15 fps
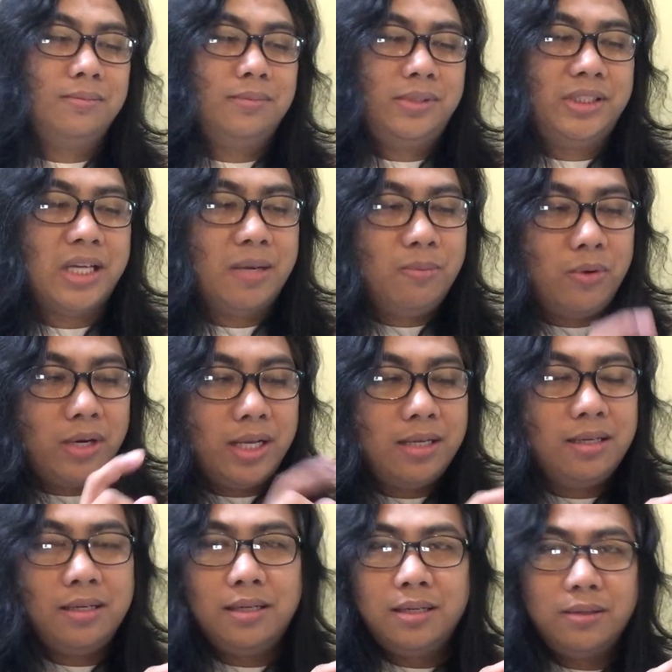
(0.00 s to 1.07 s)
Check mo
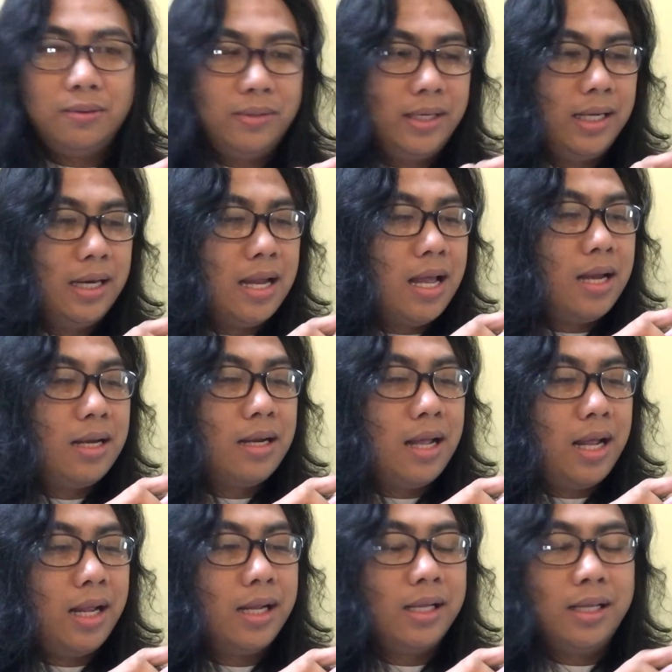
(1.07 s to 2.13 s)
rin kung ilan
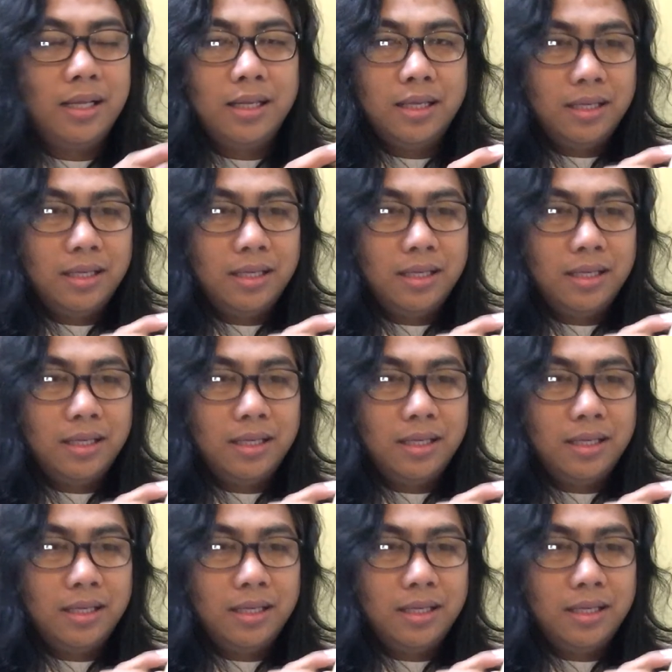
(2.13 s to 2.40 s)
ang